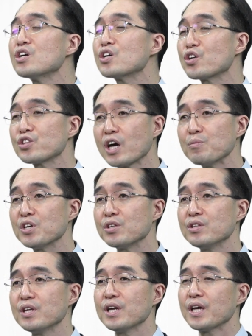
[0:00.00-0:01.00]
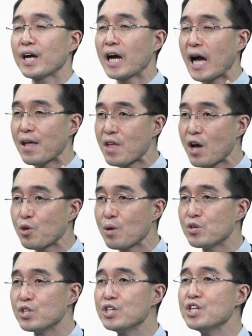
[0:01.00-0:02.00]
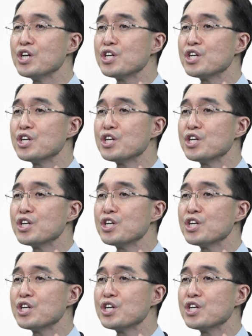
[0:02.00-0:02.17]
그렇다면 하나됨을